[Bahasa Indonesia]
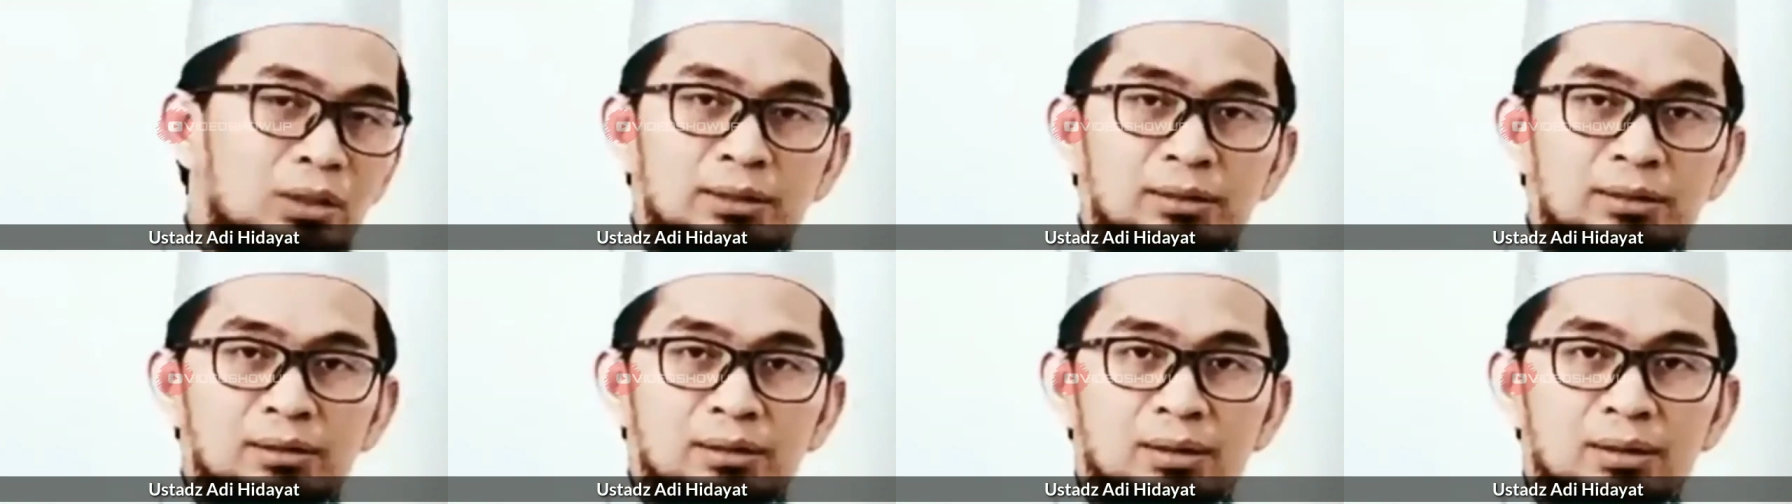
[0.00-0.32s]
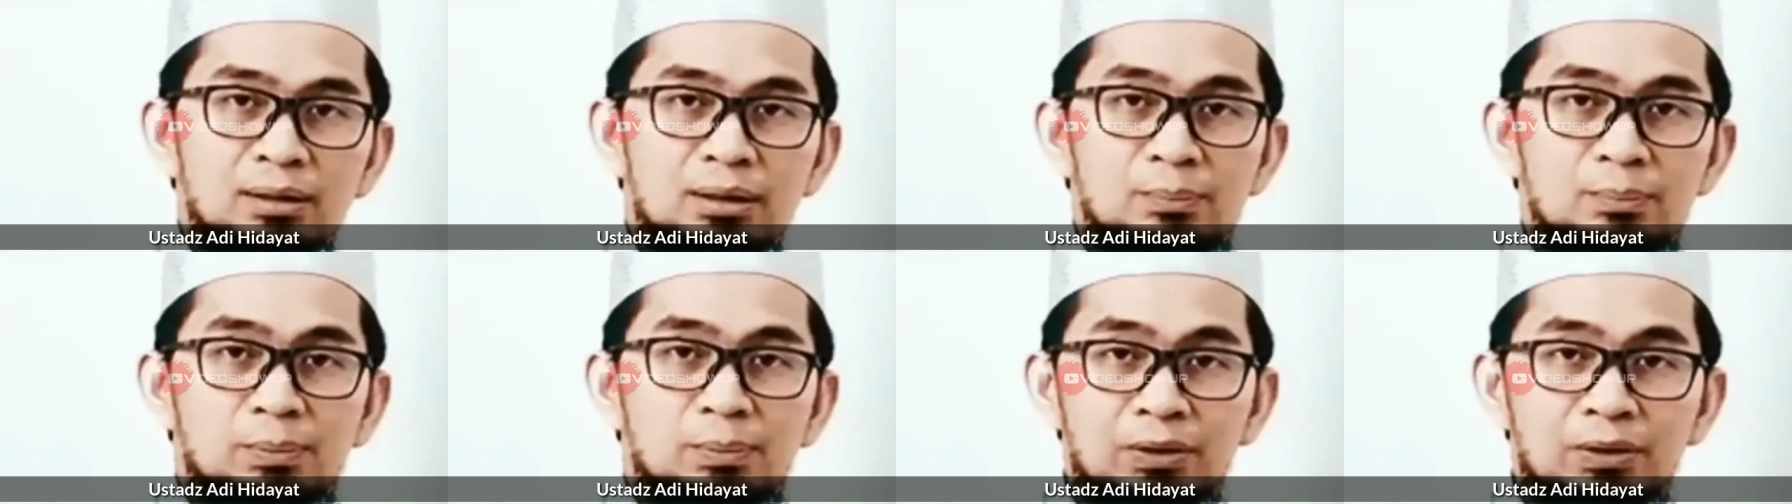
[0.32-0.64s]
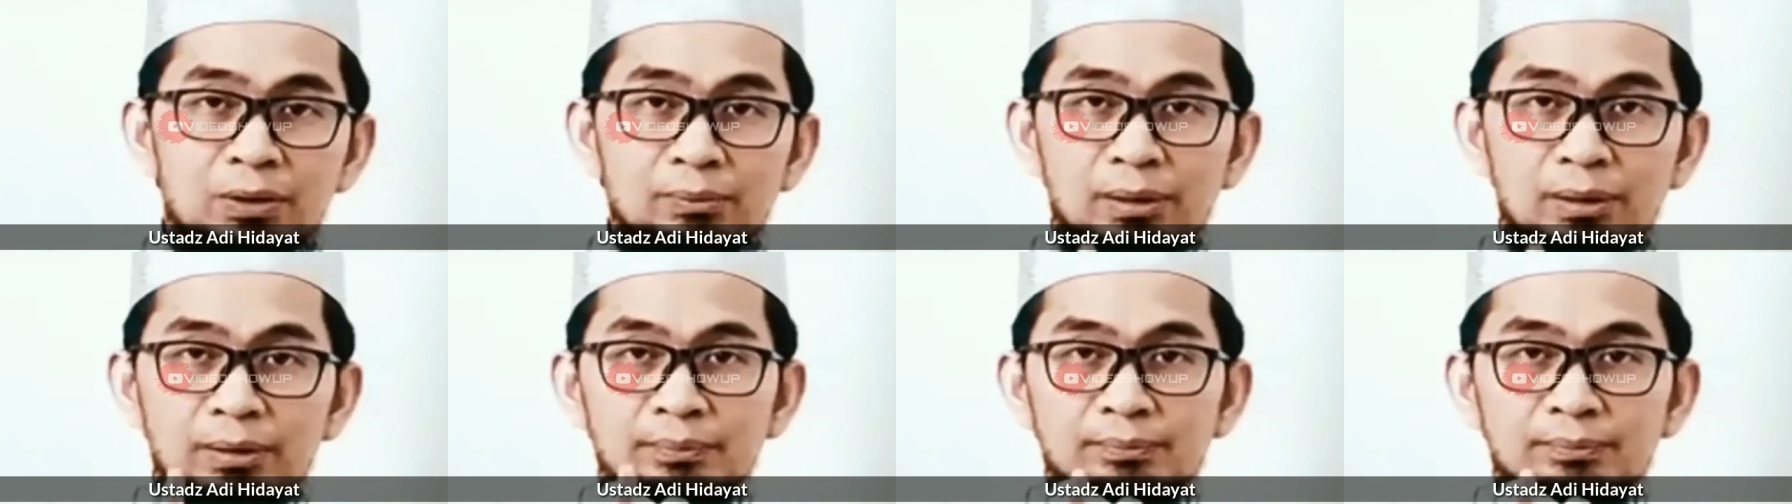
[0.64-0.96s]
salatnya. Ini
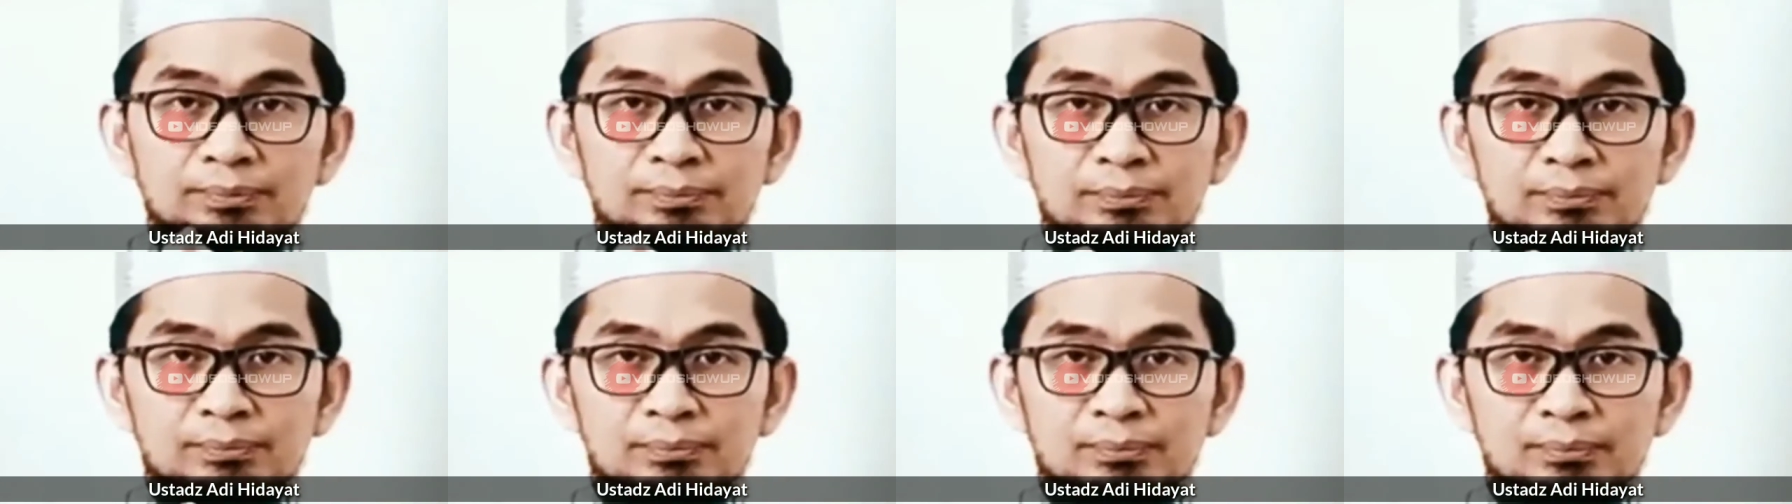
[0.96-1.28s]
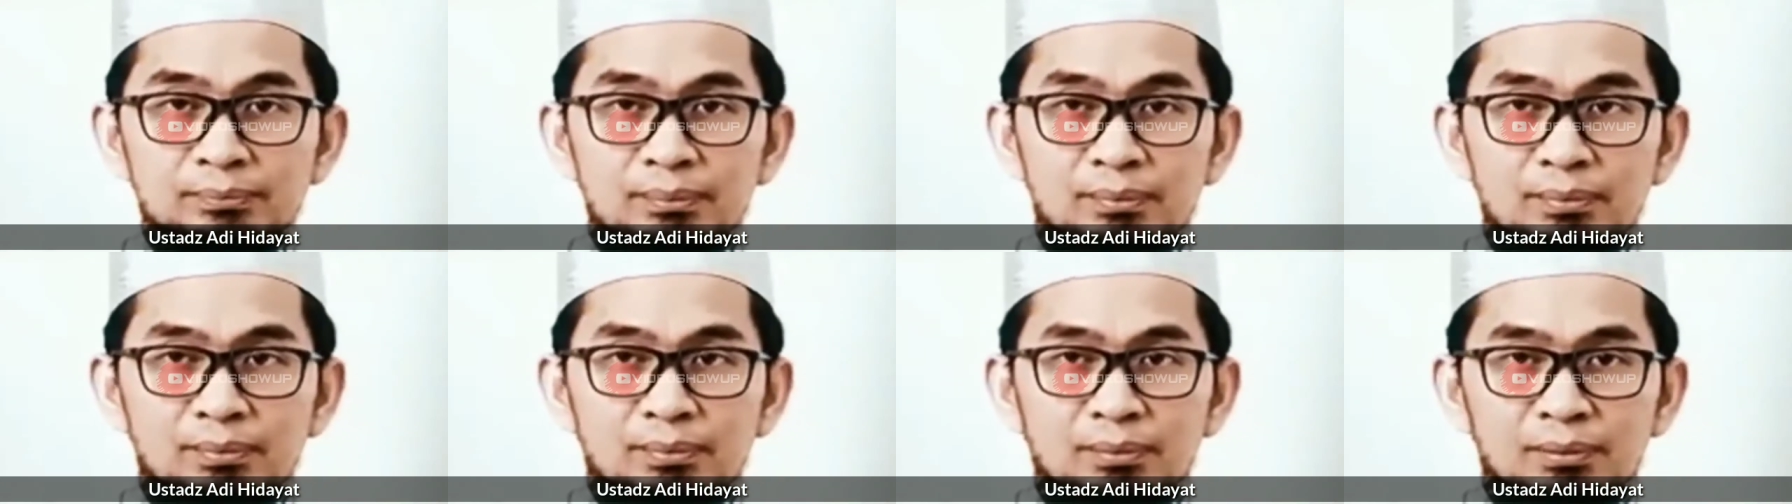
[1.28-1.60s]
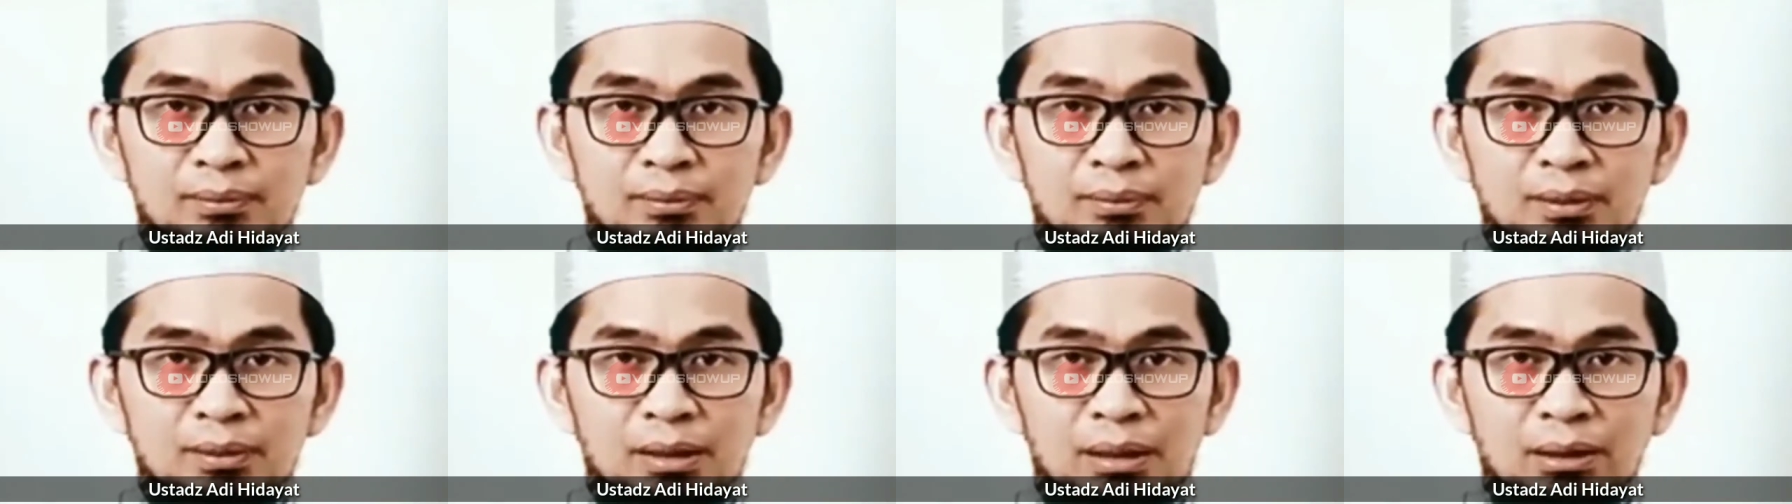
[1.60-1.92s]
pertama.
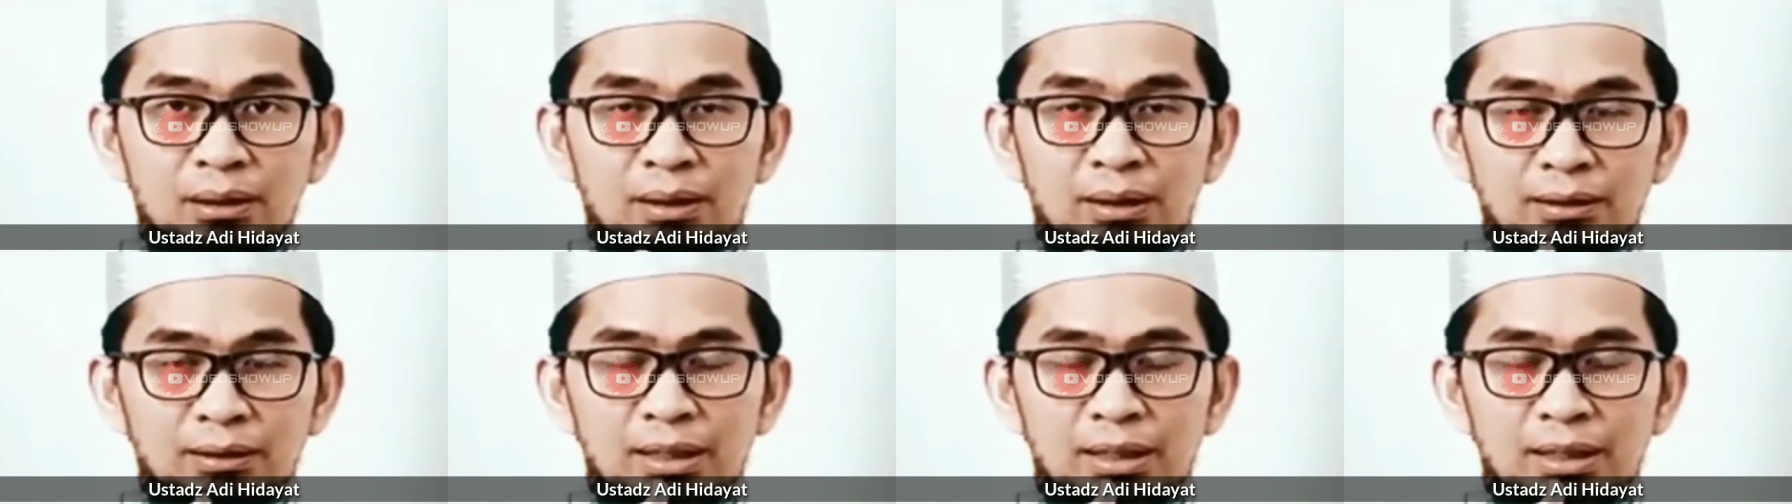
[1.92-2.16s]
Jadi kalau